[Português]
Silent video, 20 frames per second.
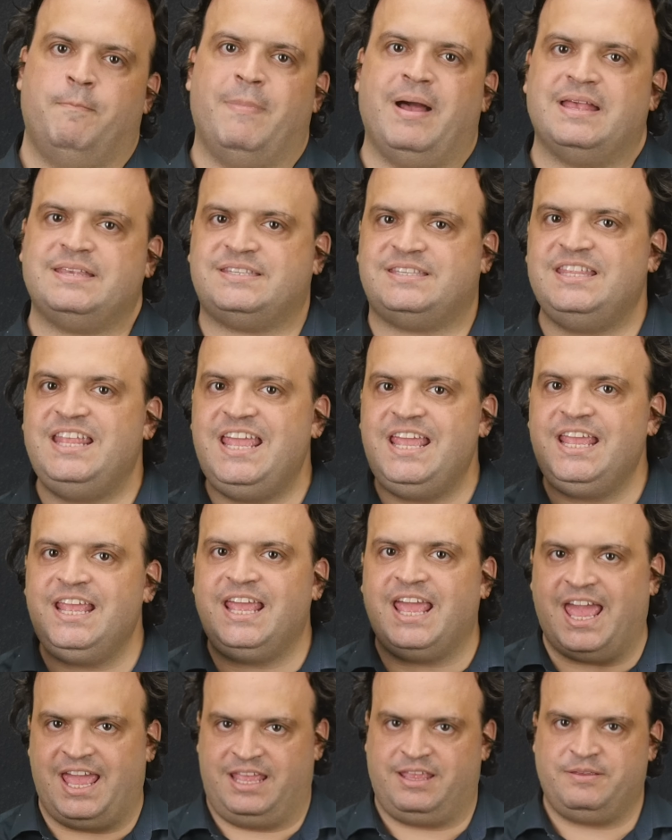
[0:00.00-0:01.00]
Mas
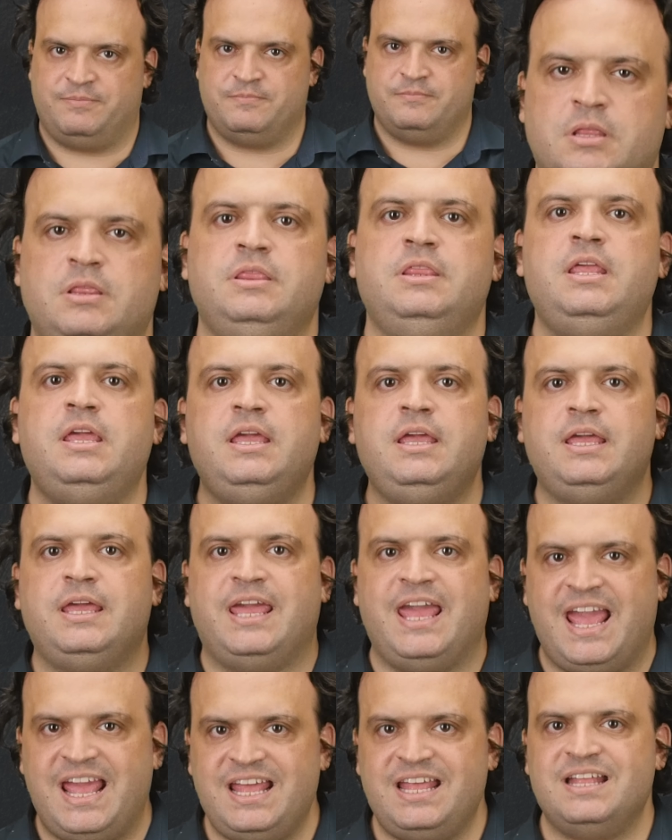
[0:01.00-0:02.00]
ninguém,
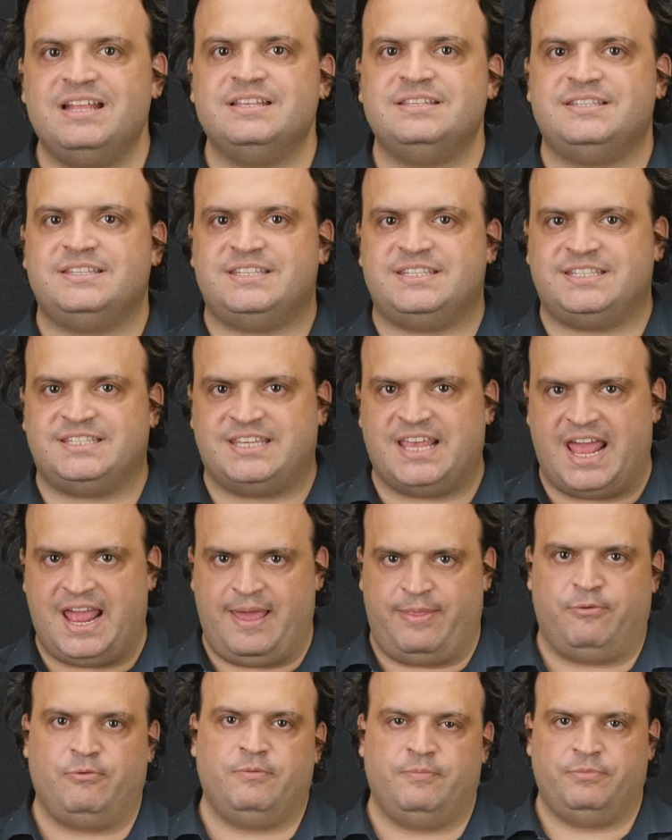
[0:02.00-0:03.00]
ninguém
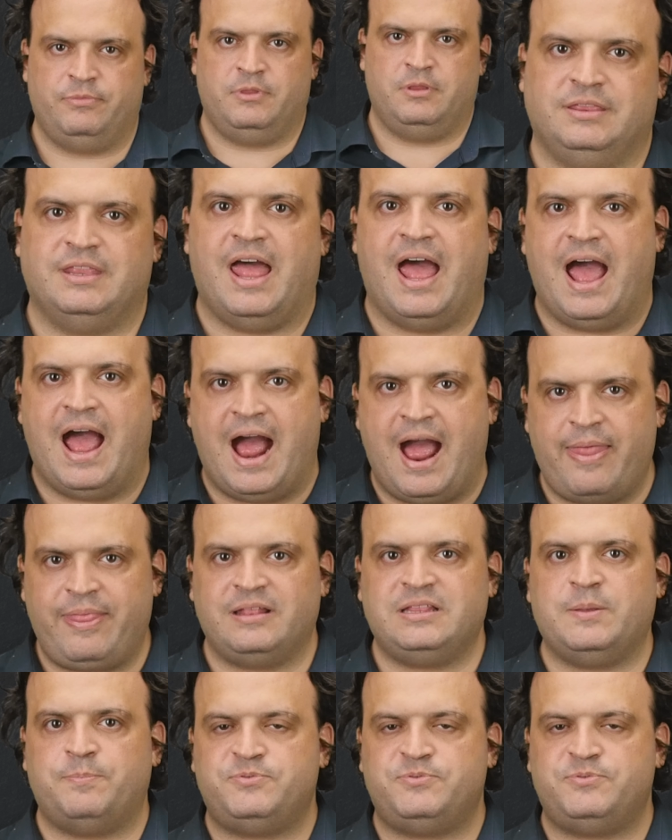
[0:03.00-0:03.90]
sério da área da